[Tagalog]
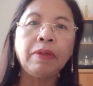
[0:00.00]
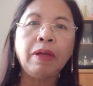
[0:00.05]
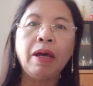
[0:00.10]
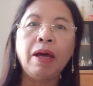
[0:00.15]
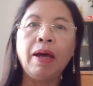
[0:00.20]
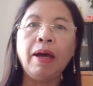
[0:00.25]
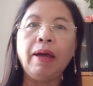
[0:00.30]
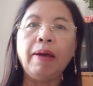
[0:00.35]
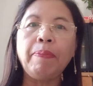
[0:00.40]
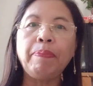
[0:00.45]

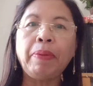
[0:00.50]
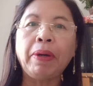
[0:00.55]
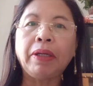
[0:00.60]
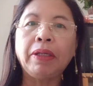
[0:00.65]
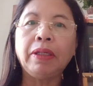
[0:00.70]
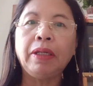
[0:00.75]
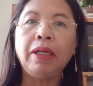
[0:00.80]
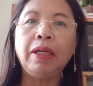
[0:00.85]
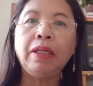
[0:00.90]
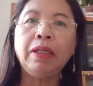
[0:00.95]

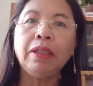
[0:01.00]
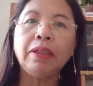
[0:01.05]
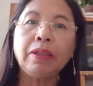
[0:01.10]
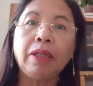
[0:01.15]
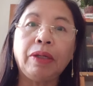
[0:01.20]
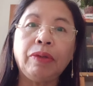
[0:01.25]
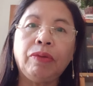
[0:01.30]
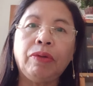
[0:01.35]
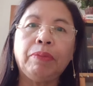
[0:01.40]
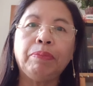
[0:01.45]
Kakapag-init
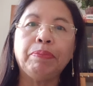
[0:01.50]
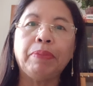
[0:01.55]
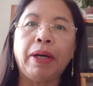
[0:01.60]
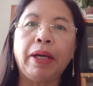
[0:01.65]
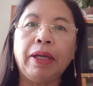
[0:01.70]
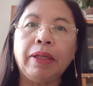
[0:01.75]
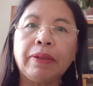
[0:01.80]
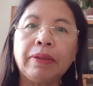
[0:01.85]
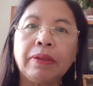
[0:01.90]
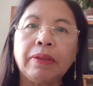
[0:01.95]
kayo ng
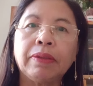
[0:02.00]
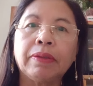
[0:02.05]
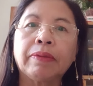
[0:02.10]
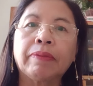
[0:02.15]
bait.